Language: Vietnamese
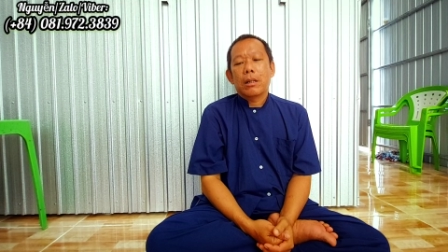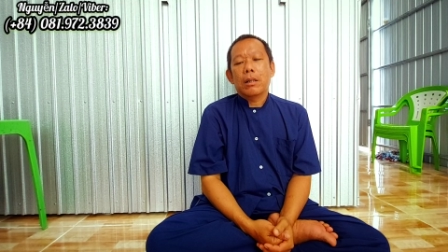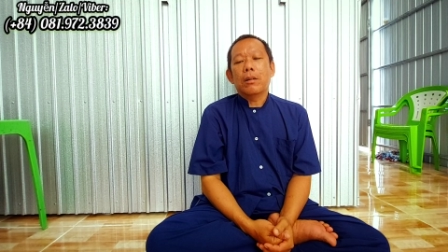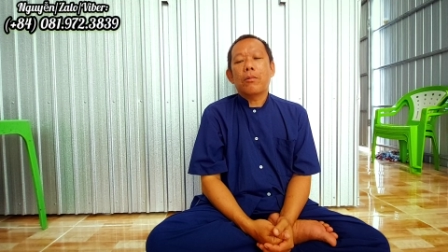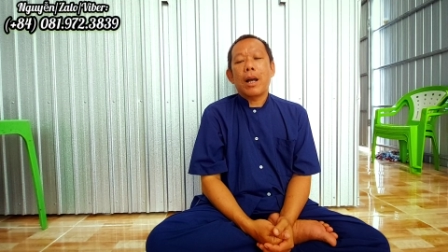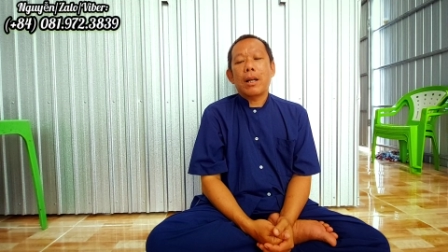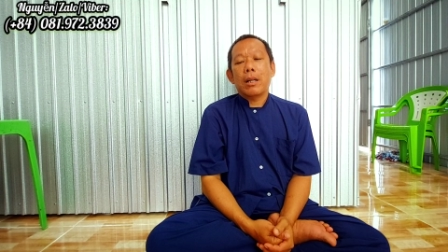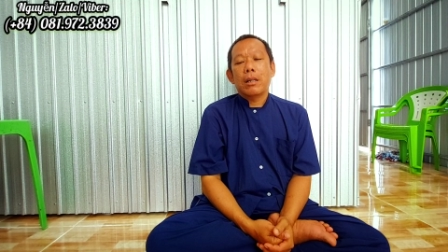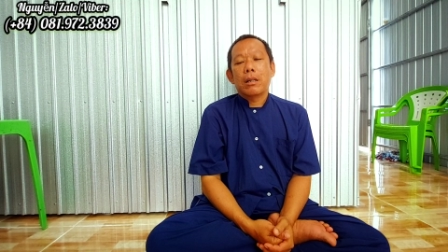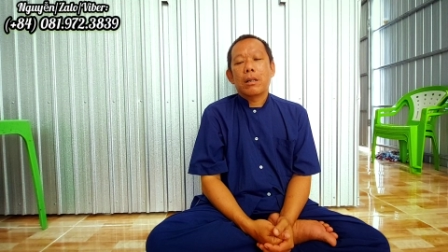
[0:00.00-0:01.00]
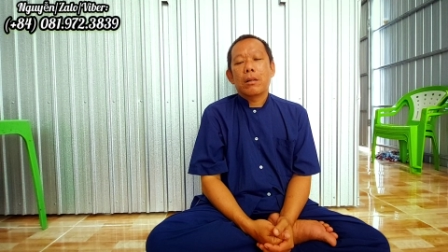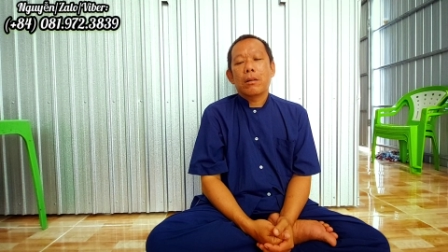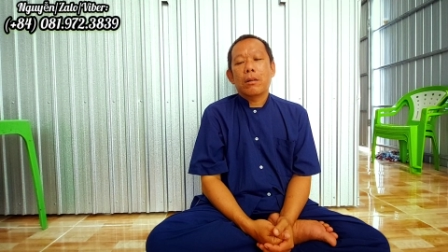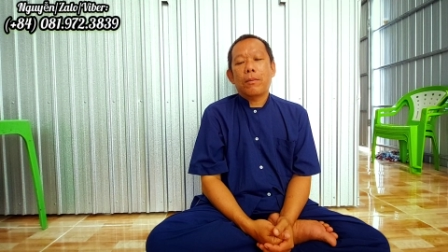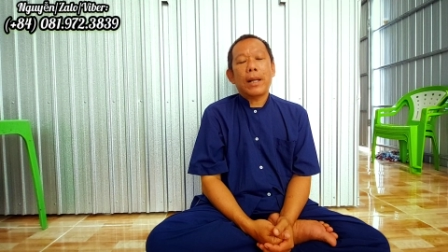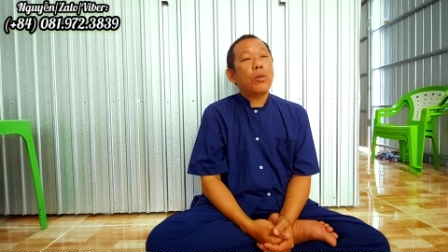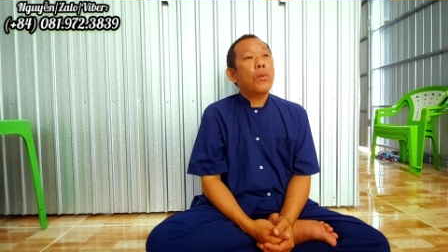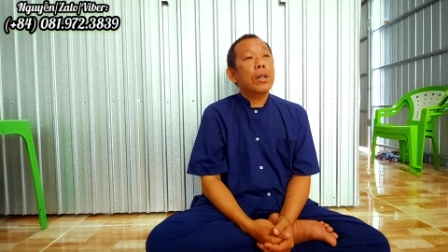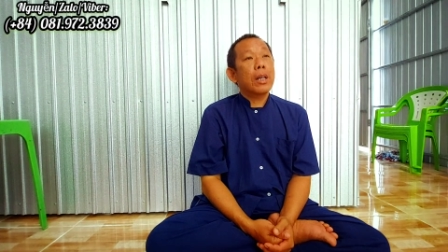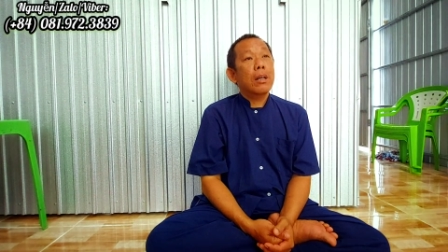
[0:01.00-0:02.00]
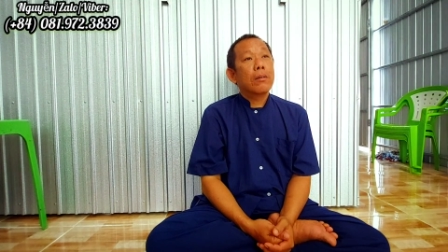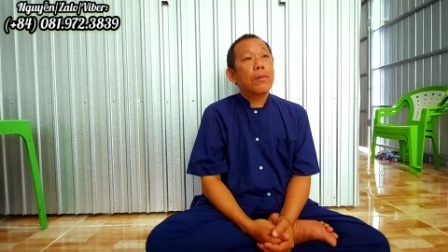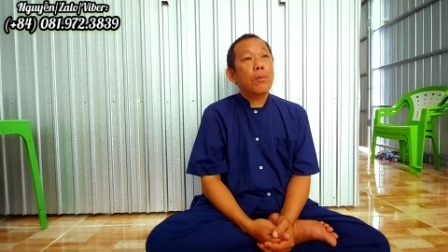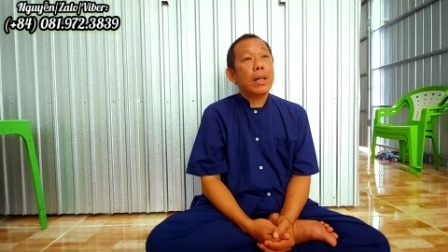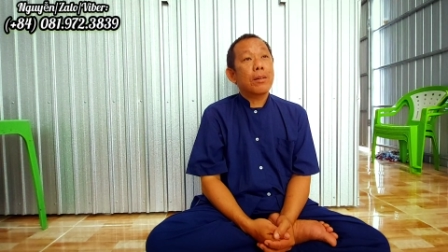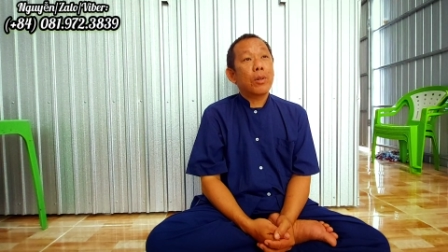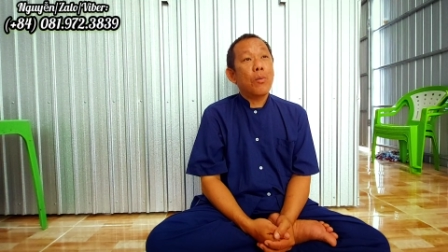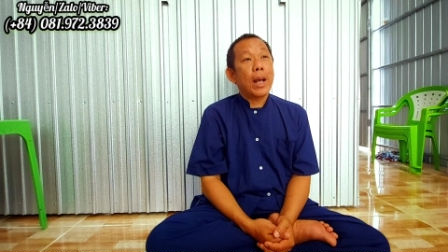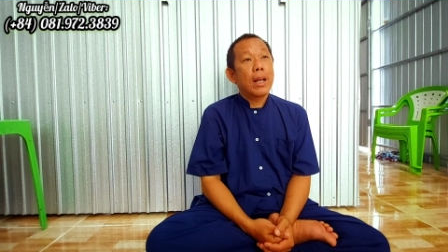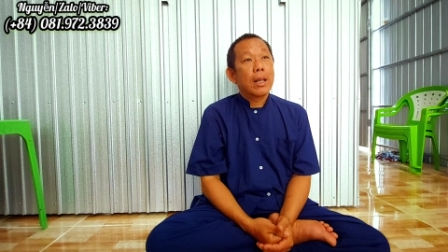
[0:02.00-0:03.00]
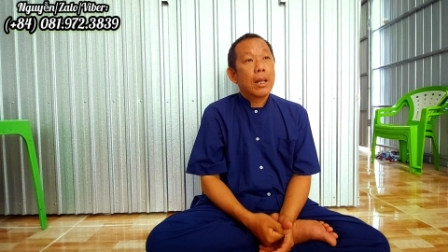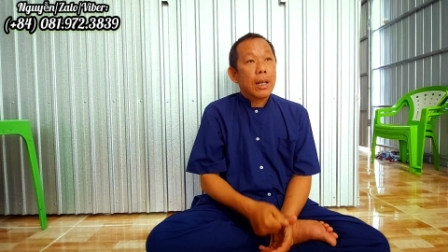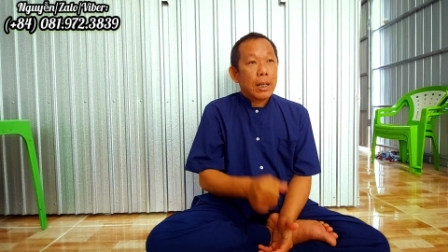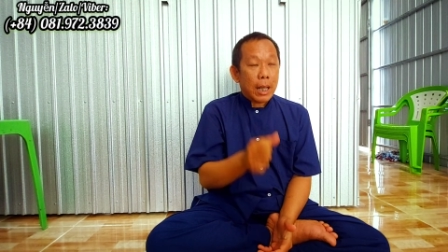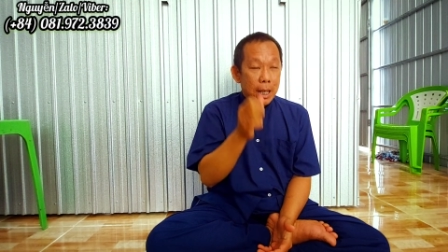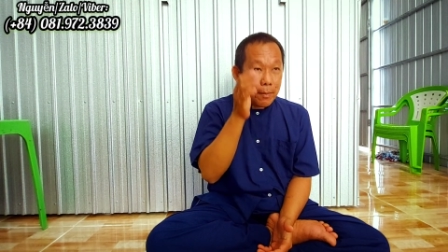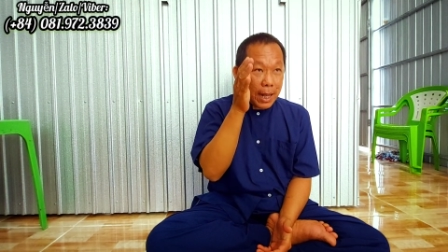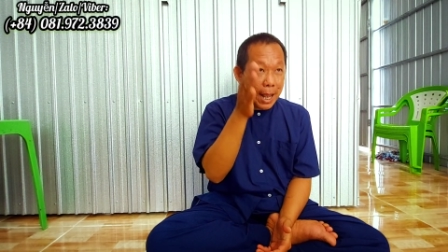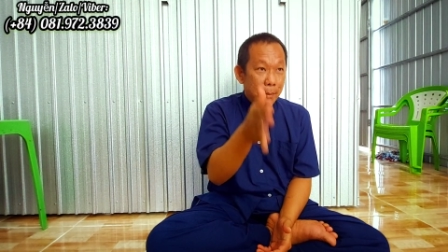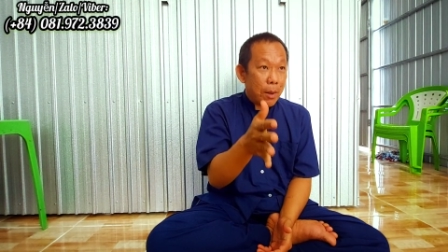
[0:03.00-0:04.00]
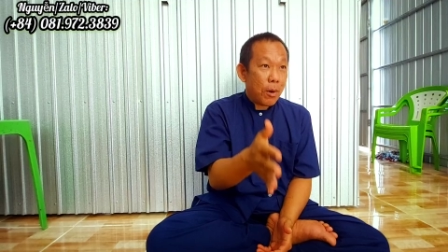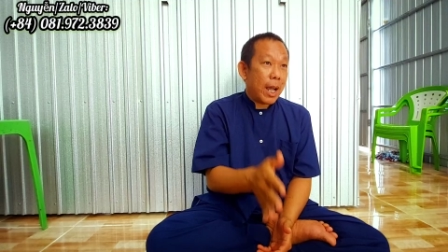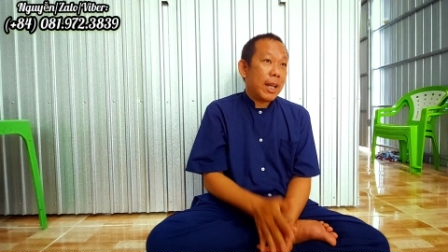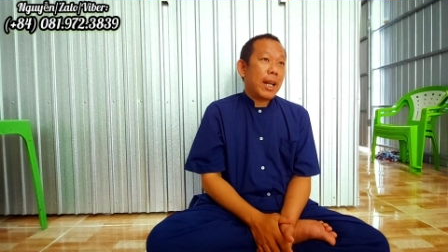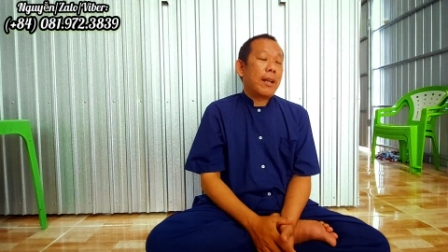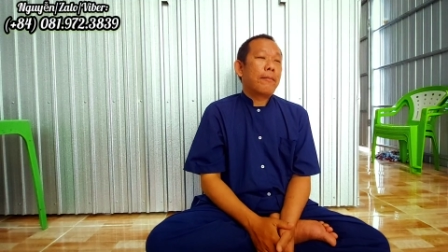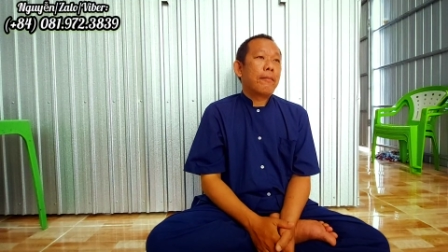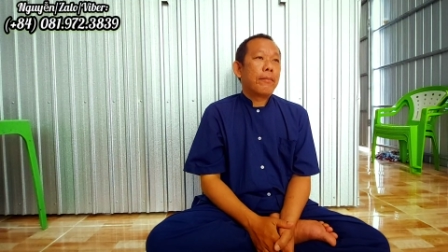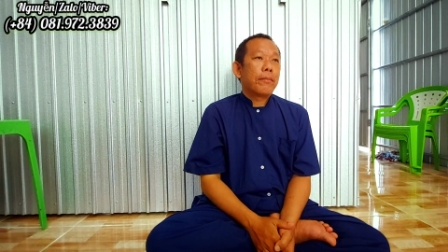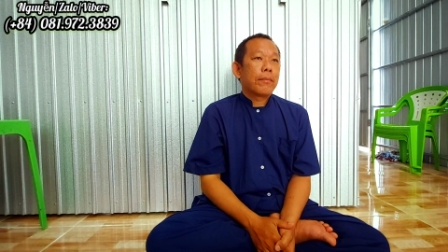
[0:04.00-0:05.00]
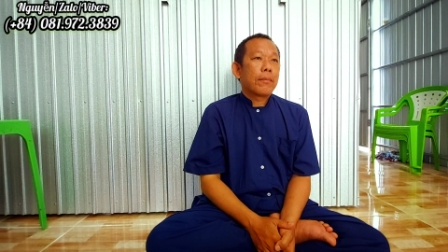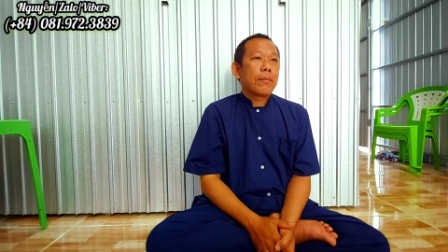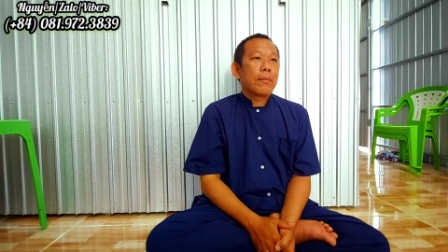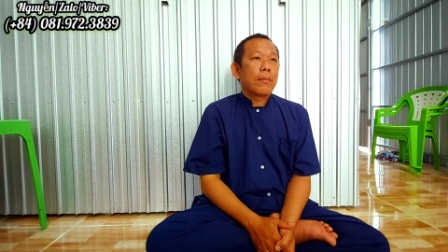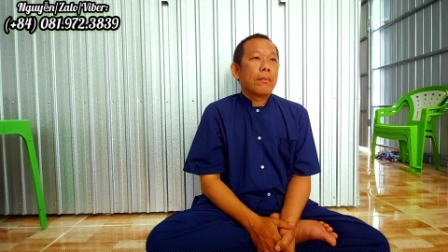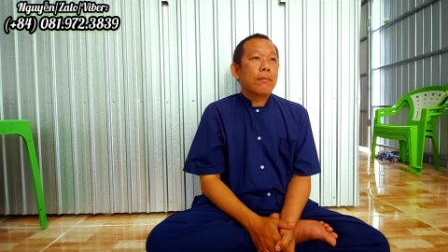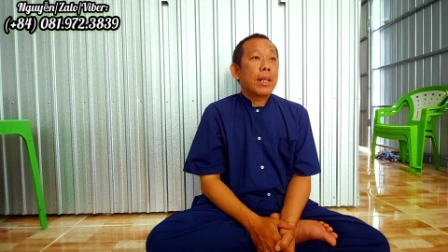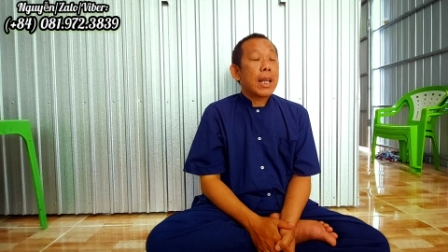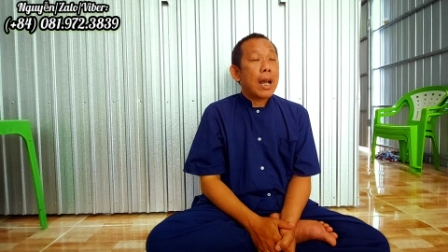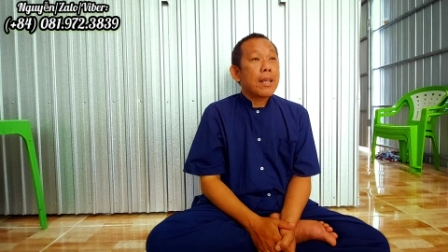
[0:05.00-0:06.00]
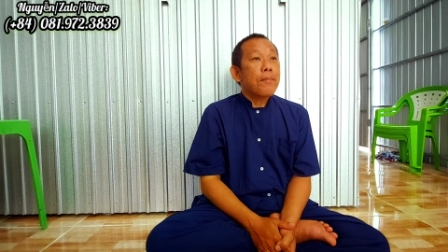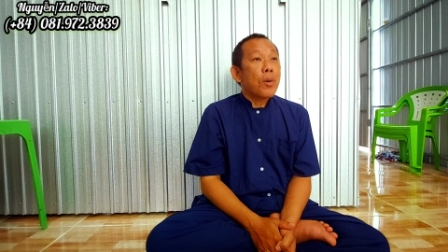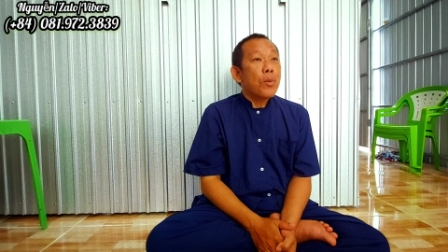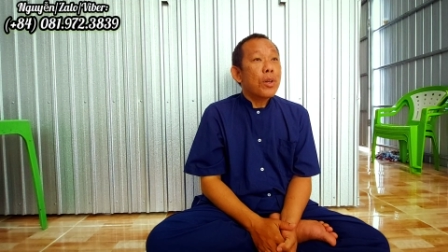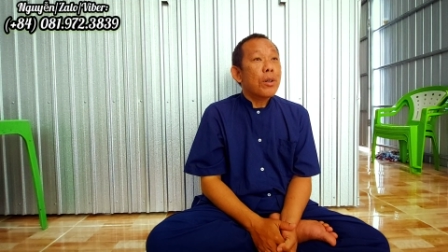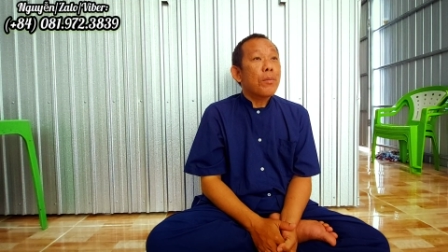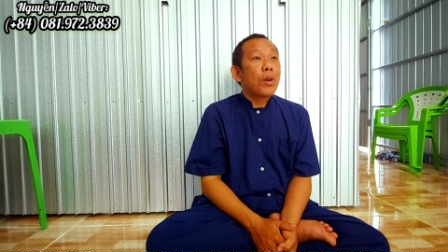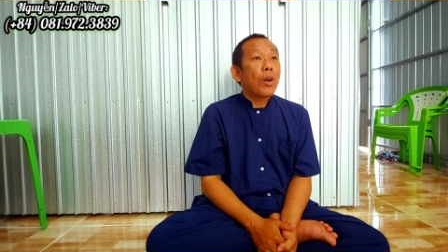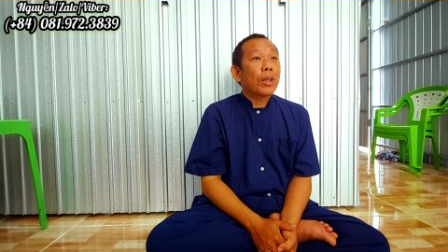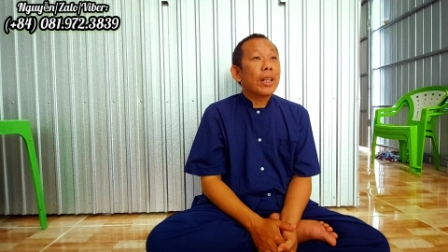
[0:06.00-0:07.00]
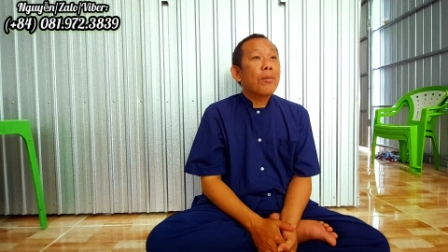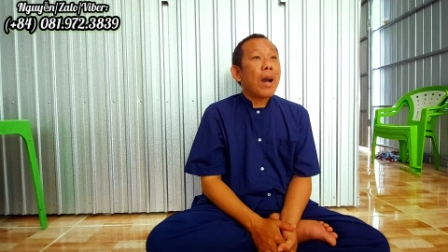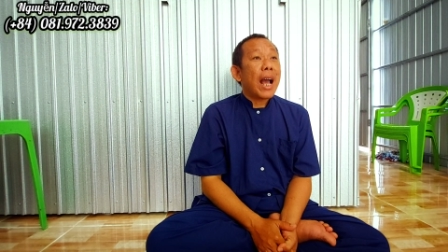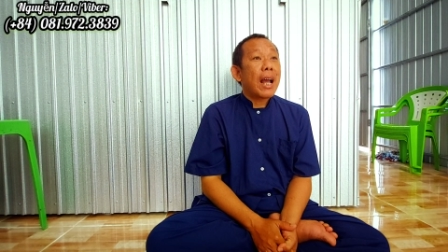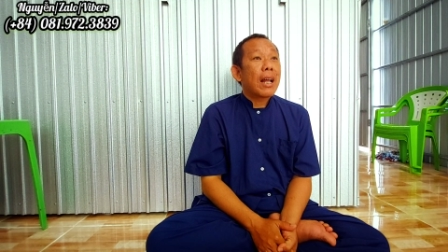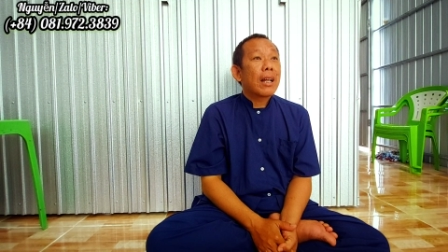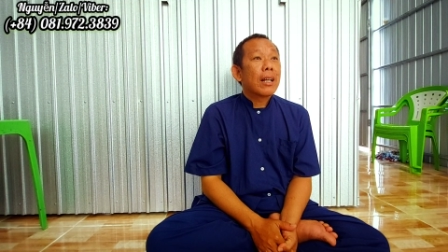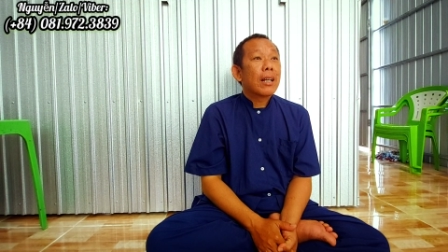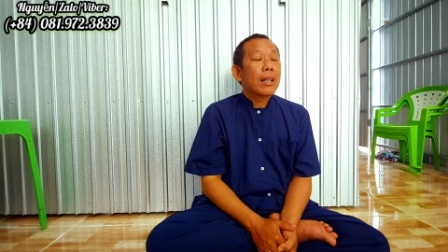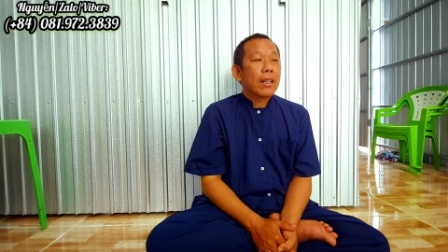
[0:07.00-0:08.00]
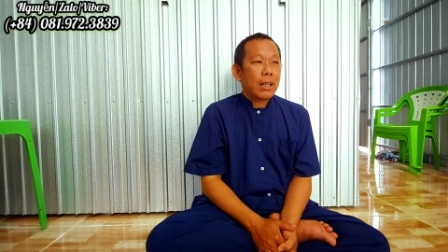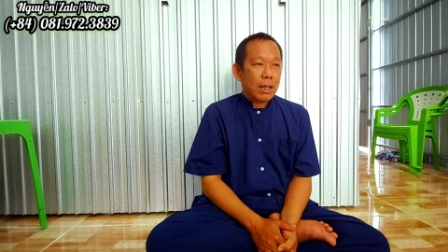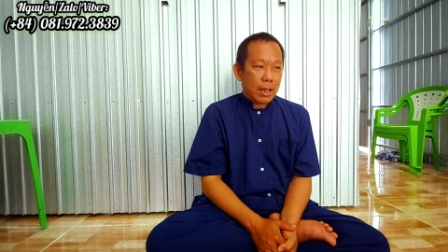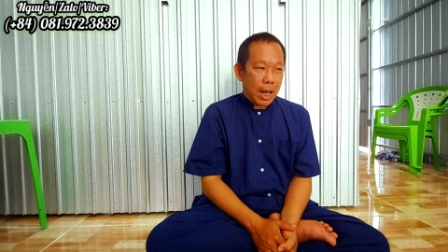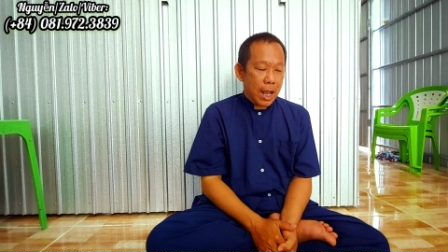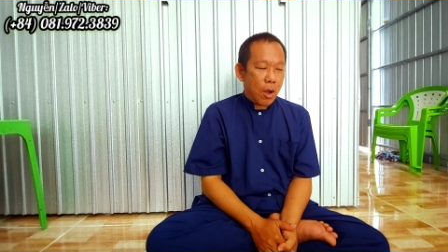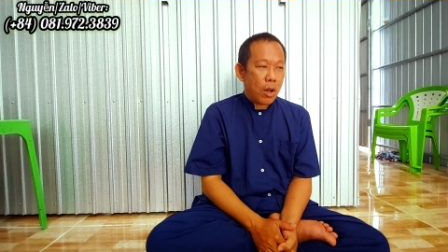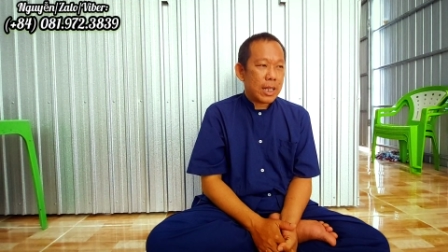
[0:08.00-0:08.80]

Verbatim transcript: được huệ rồi ờ, phải tu phước chứ phước huệ xong tu mà thì mình đem cái huệ này nè mình trợ giúp cho muôn người muôn loài tiến hóa để họ